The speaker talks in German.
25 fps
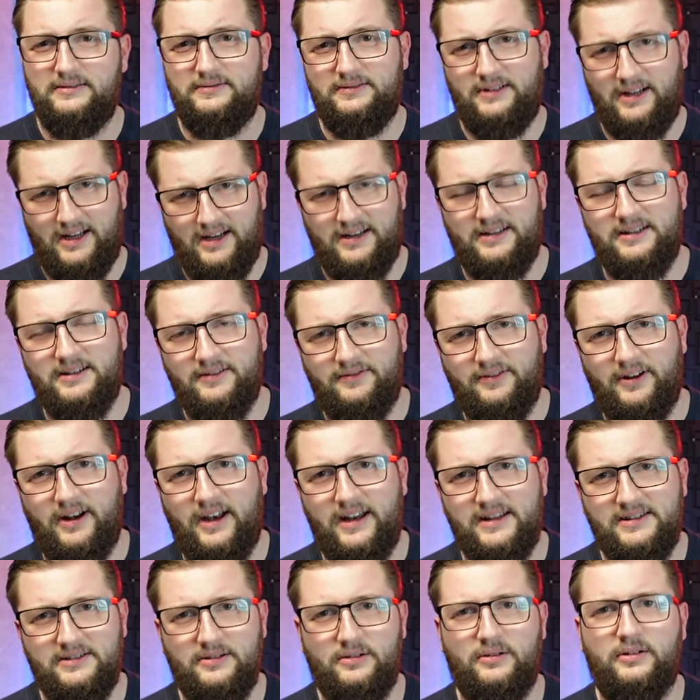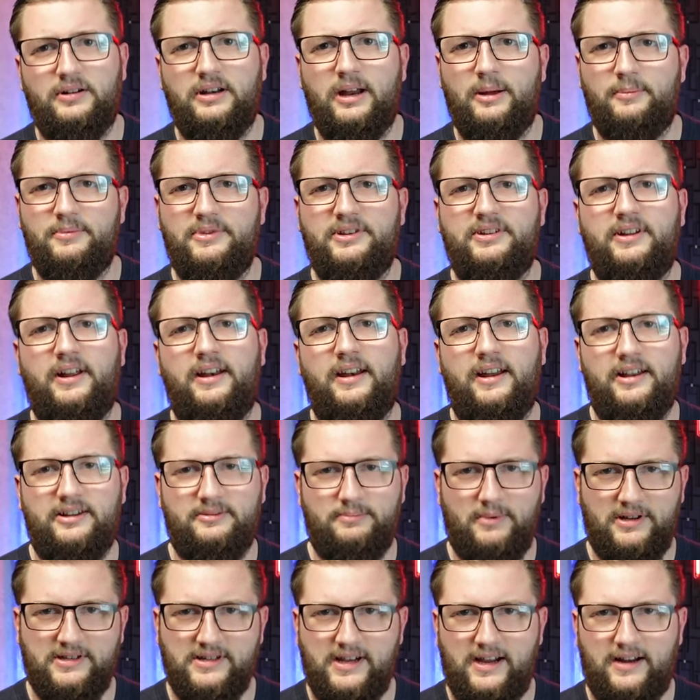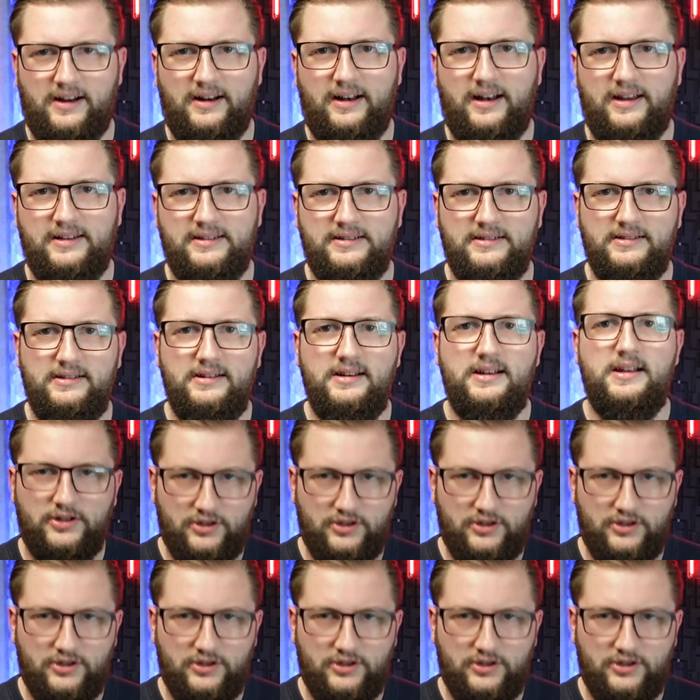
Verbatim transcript: da hatte ich eine Verletzung und habe es dann erstmal sein gelassen.